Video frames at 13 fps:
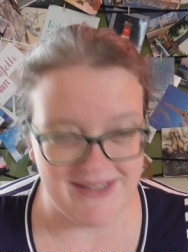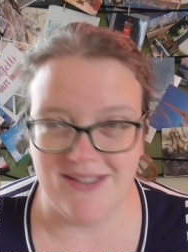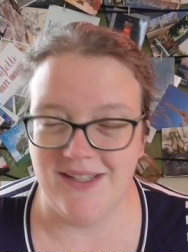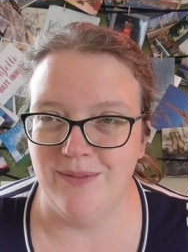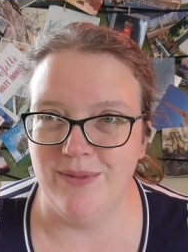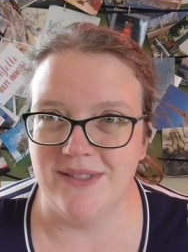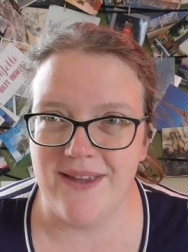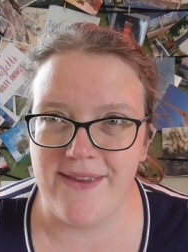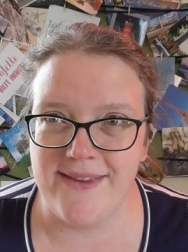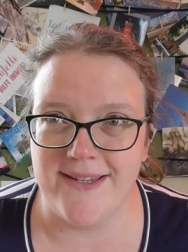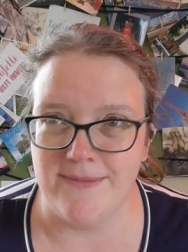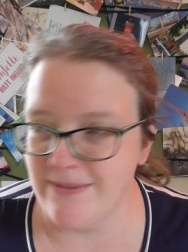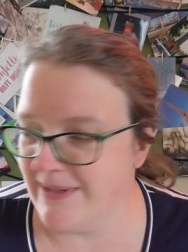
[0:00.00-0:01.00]
Und deshalb ist
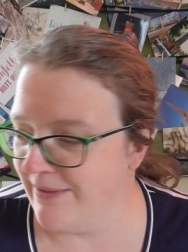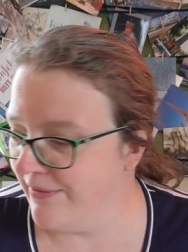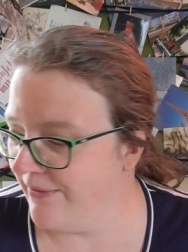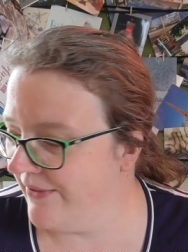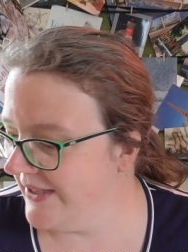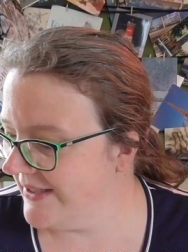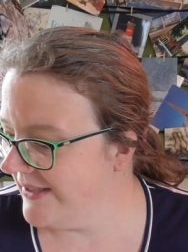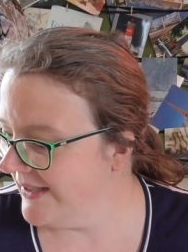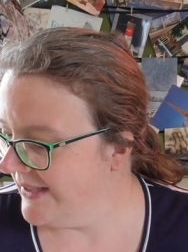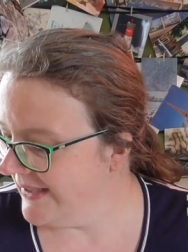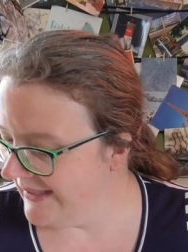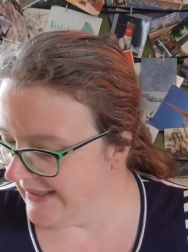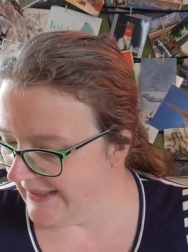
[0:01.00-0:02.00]
das im Zweifel welche.
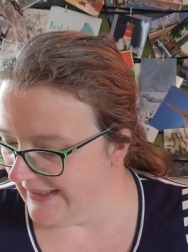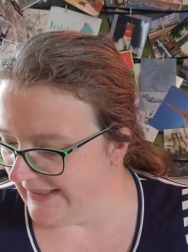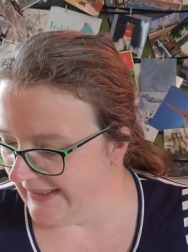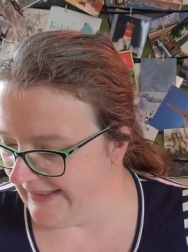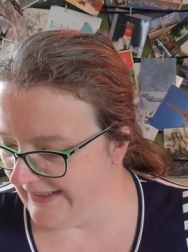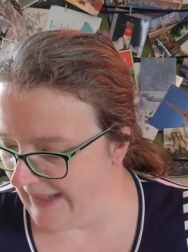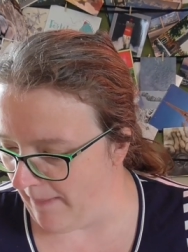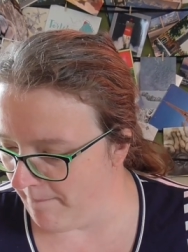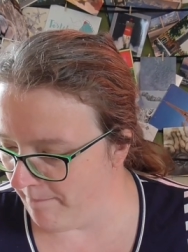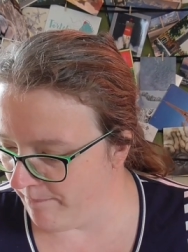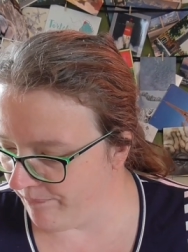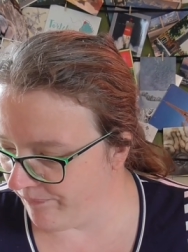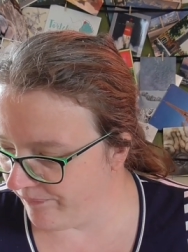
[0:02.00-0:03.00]
Ja.
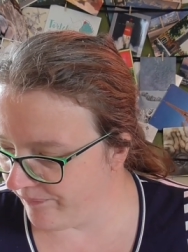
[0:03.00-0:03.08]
